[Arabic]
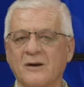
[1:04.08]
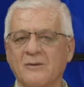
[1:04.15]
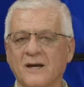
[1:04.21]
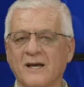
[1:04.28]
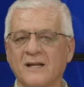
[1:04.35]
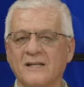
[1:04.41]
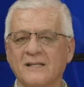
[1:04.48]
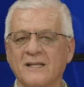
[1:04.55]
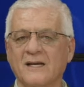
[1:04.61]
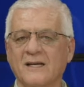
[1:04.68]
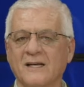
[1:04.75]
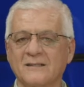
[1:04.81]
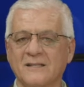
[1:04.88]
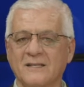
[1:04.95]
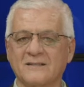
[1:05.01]
وكندا
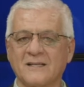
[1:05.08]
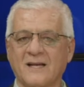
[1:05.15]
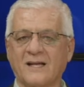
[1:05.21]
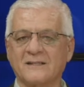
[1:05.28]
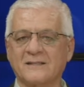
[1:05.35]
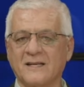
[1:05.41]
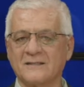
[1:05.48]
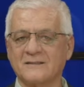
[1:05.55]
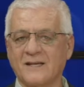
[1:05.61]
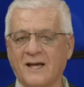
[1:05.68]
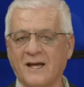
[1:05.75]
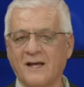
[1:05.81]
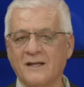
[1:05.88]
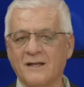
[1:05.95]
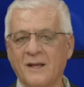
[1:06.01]
عند الساعة
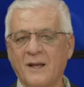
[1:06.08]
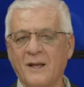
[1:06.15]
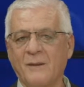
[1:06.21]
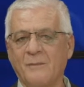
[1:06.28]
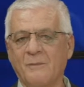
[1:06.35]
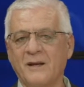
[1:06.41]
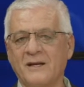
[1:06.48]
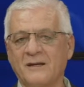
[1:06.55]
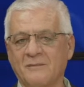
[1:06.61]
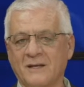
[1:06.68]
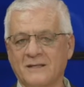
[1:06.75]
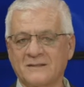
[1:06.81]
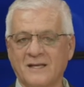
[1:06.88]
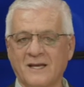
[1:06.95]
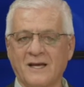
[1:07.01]
التاسعة من
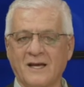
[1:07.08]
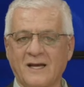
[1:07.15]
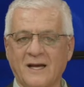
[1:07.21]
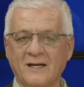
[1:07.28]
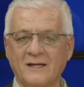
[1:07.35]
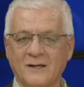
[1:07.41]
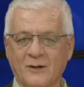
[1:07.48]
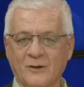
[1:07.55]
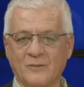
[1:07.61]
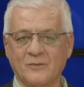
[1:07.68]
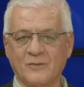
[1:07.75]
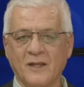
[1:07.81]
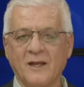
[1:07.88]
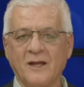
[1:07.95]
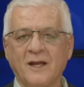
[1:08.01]
مساء اليوم
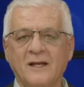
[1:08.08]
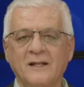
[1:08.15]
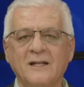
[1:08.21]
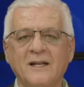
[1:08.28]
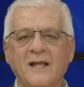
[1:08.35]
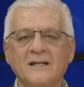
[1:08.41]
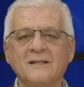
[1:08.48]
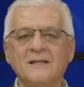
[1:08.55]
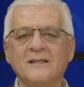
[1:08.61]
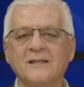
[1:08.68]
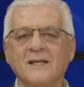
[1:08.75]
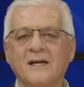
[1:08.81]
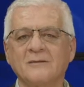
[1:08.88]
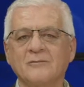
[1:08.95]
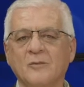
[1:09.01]
للحديث
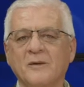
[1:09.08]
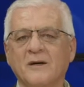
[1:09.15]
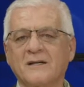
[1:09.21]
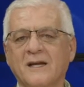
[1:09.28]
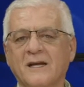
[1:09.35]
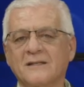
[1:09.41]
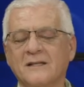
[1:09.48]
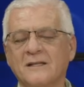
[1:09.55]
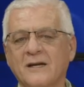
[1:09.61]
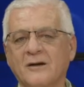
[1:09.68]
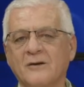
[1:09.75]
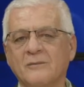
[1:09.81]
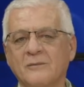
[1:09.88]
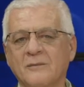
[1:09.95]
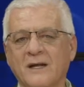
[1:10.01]
عن مباريات
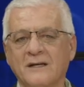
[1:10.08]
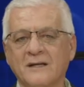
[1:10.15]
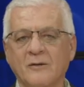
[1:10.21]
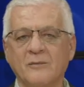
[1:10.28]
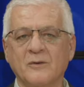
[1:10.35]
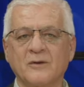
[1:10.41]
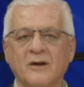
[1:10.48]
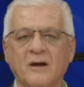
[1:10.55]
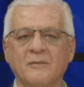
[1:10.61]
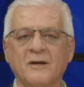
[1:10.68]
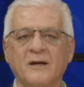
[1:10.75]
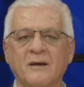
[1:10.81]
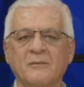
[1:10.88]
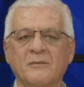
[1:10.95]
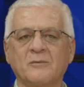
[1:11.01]
اليوم اليوم
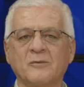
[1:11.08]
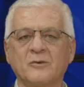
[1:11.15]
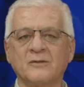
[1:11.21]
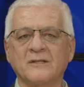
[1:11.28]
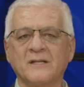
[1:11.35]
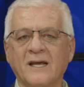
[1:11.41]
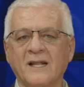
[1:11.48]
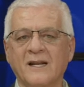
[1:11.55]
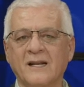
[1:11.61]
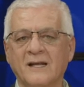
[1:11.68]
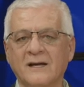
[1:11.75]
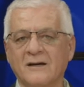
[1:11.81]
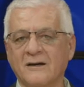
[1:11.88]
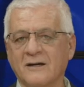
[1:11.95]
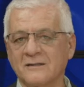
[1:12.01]
الرابع من
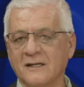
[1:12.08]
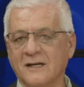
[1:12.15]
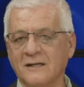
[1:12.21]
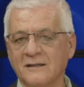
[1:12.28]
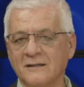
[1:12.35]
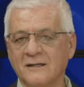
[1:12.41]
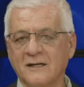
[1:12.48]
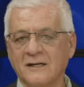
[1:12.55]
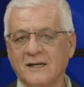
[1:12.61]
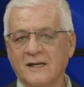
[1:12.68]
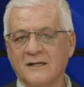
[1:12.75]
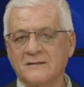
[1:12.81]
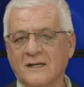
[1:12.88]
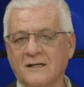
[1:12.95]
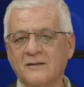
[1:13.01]
مونديال قطر
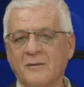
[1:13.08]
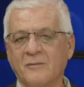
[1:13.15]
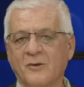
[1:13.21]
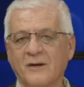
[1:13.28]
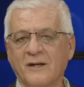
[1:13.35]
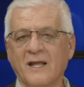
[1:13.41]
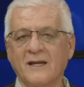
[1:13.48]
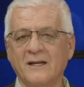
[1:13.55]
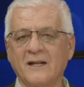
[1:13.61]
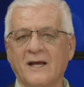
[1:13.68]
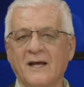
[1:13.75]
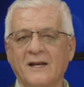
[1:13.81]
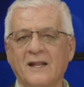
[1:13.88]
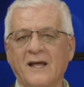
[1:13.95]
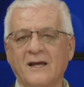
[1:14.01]
سينضم
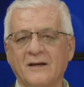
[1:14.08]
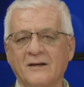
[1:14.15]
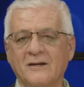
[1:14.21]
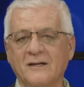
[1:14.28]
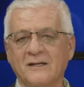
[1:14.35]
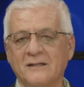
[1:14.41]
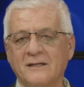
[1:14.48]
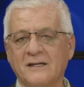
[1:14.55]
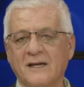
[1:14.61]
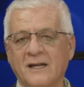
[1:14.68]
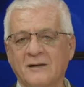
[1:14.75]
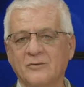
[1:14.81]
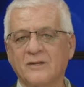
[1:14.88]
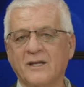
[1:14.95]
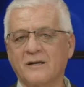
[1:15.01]
إلينا لاحقا
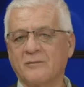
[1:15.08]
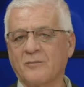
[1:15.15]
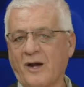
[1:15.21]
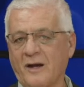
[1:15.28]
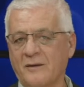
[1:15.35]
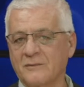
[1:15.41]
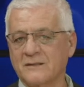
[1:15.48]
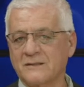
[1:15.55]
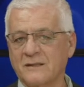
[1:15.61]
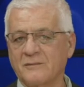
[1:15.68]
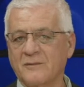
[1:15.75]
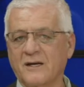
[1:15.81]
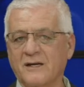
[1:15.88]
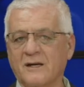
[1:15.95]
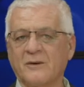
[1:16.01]
المدرب محمد
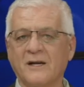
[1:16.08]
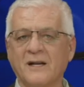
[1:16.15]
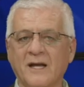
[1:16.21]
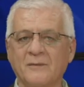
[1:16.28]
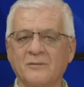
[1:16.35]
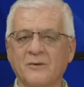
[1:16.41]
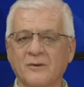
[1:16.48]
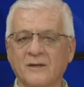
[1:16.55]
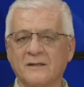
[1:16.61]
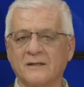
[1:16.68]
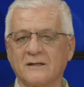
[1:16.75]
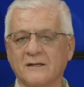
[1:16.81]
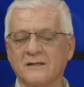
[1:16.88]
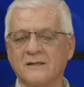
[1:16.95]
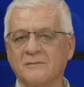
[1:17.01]
سمارة ولاعب كرة
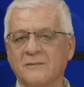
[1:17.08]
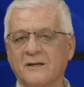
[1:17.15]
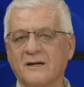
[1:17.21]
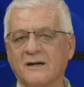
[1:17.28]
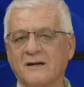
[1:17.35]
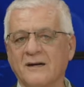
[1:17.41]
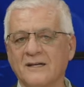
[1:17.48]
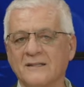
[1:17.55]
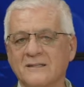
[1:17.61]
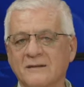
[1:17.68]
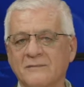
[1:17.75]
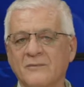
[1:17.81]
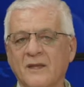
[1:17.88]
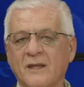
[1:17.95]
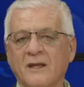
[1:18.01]
القدم براء
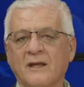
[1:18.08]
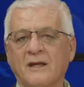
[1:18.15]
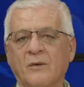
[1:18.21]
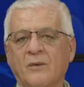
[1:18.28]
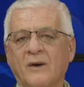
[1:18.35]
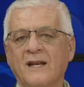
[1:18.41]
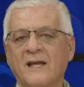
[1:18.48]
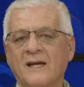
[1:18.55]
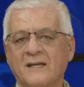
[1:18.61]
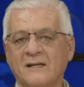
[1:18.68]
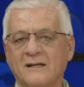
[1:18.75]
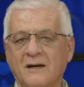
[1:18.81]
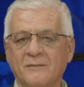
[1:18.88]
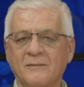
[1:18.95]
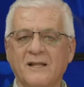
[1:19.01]
قاسم ولكن
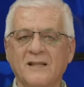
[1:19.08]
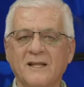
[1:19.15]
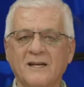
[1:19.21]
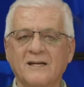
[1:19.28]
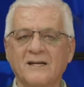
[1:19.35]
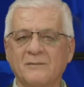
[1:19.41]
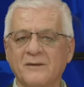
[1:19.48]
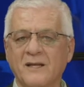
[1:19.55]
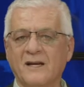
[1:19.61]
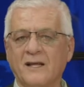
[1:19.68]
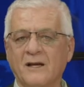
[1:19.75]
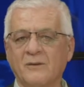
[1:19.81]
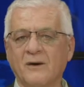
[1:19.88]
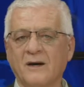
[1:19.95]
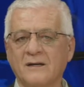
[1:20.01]
قبل ذلك نبدأ
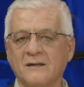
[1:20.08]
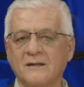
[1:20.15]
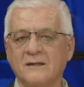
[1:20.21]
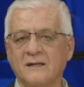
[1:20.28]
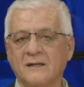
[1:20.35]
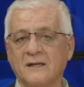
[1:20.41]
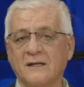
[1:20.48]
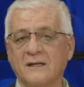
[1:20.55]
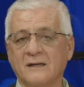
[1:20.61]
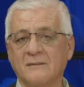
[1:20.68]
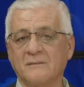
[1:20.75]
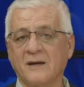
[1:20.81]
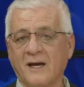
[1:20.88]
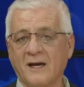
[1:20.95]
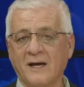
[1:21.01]
الحوار آه،
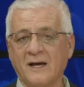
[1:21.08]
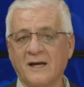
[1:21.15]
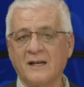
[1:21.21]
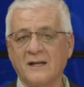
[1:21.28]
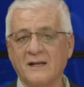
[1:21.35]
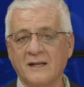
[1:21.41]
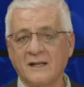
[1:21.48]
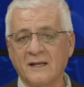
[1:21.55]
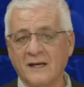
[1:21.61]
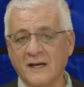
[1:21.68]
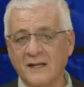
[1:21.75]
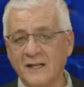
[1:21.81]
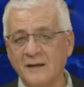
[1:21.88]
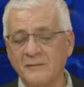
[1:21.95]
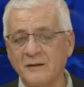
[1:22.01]
مع
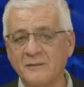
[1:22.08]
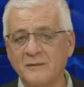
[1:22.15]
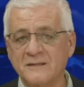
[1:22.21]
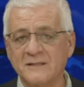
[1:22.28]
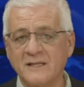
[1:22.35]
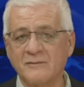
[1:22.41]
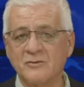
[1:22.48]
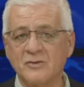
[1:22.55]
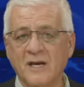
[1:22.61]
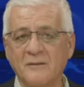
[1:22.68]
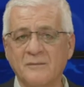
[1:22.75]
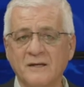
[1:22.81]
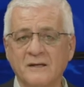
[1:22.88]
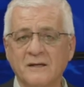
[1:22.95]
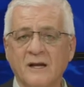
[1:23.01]
الإعلامي بسام
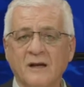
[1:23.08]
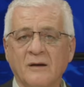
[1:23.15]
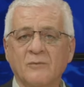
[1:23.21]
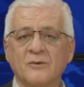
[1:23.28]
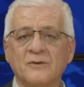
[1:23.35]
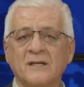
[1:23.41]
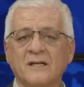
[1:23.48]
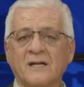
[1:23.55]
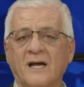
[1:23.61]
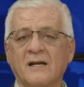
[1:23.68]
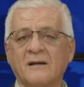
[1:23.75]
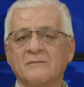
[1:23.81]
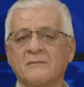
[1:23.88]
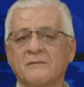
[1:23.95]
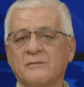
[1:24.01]
جابر مدير
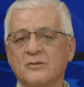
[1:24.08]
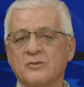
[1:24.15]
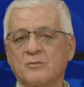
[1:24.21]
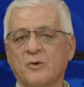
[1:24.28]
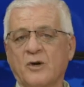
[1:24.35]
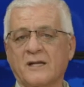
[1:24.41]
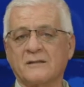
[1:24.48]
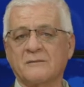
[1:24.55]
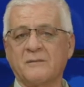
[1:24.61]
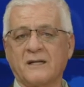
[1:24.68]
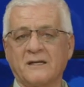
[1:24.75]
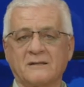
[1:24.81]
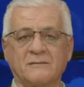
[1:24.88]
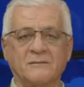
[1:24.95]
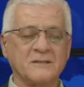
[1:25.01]
عام مجموعة
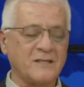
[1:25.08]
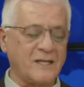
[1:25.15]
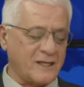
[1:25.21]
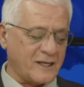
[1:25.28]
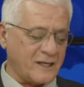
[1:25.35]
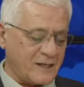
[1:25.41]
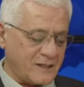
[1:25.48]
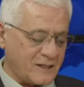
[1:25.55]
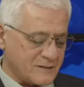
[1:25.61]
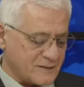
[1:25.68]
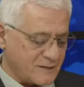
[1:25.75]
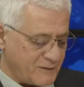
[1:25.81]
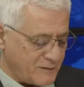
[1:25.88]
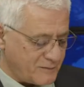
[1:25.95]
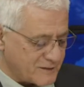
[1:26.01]
بنت مساء الخير
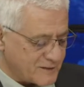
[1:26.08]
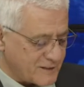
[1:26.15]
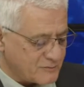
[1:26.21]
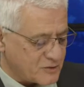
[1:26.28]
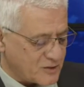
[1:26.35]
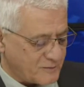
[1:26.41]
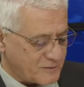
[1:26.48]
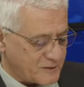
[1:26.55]
الزميل بسام جابر